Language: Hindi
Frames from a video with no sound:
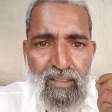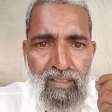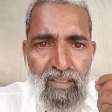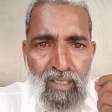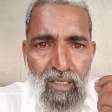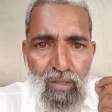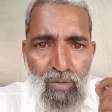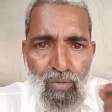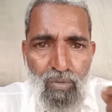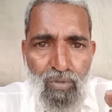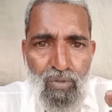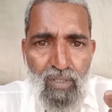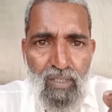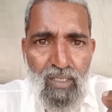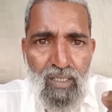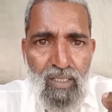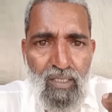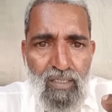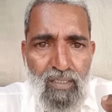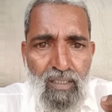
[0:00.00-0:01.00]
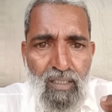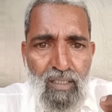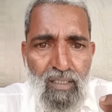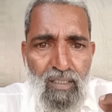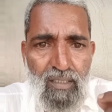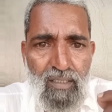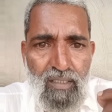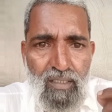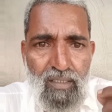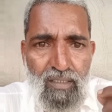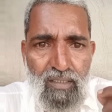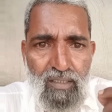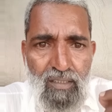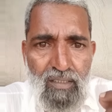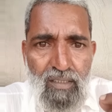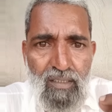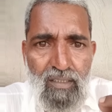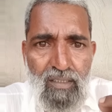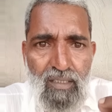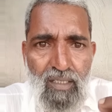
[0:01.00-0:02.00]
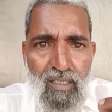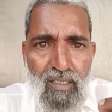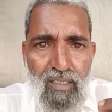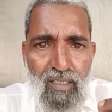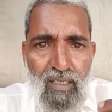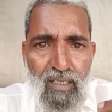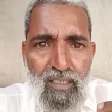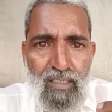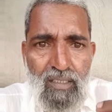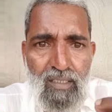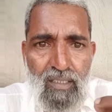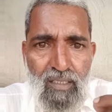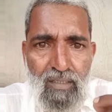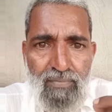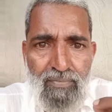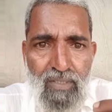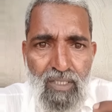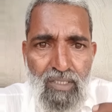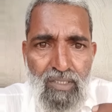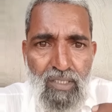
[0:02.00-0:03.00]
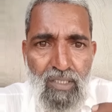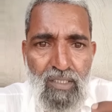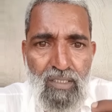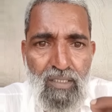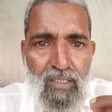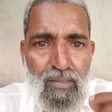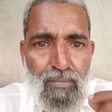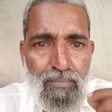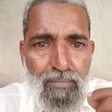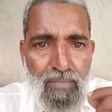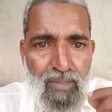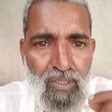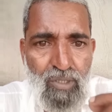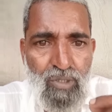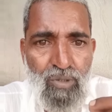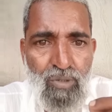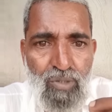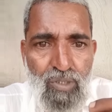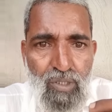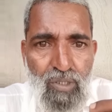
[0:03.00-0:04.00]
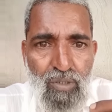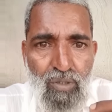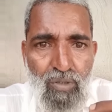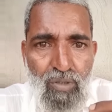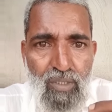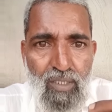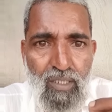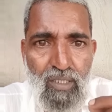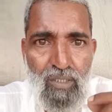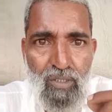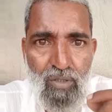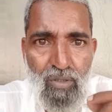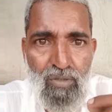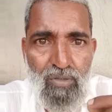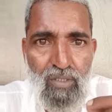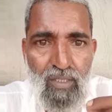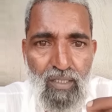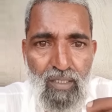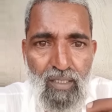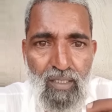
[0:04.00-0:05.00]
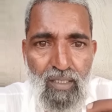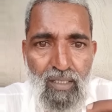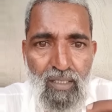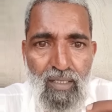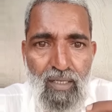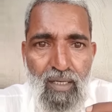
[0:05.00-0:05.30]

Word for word: या उनके अंदर इतनी तादाद इन्फेक्शन की बढ़ चुकी हो कि डॉक्टर ने